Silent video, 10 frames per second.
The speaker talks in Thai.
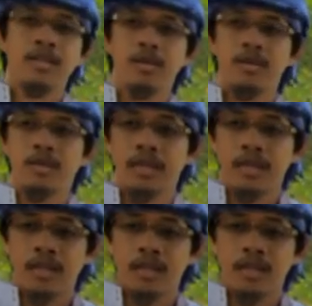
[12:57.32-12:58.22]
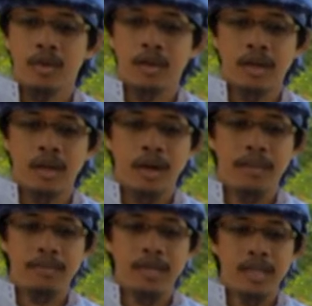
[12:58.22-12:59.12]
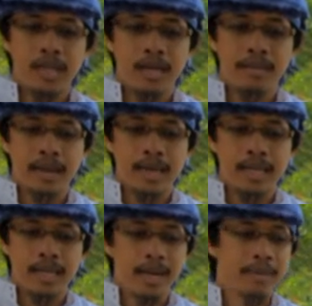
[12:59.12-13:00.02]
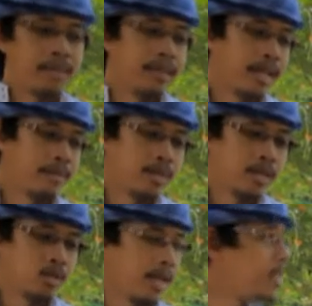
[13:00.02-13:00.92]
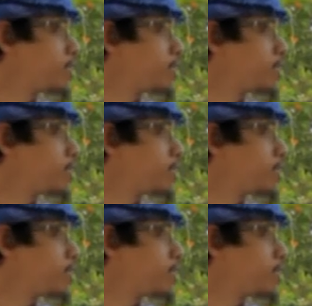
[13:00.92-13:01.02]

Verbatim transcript: ส่งส่งแล้วก็เพิ่งเอ่อมาได้รับคำแนะนำจากจุฬา